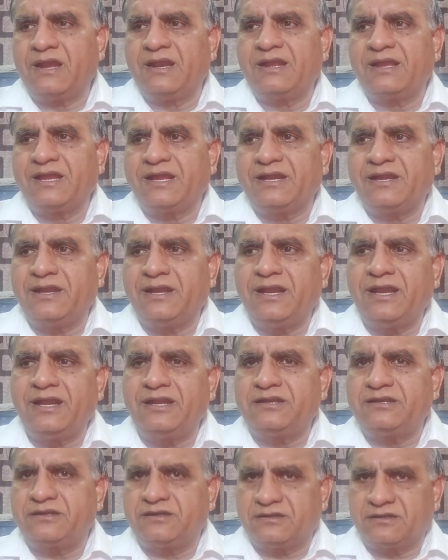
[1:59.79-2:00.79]
అలాగే
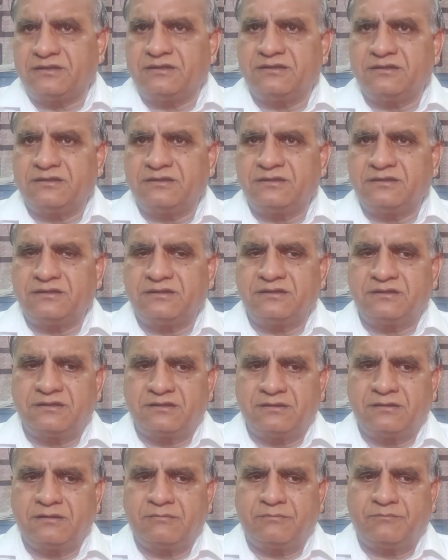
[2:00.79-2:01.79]
నీట్
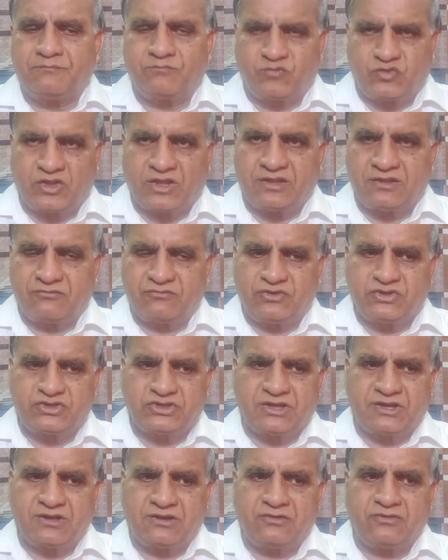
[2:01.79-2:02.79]
సంద
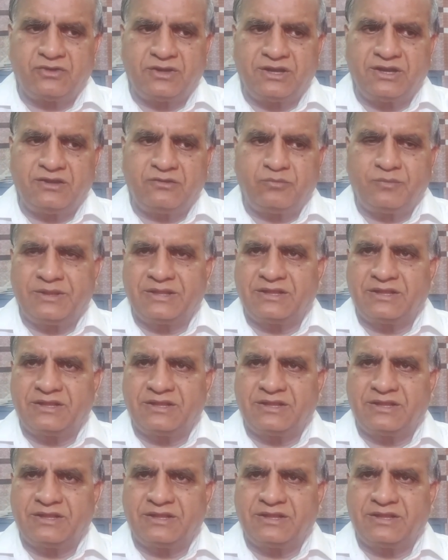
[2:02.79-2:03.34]
విషయంలో నీట్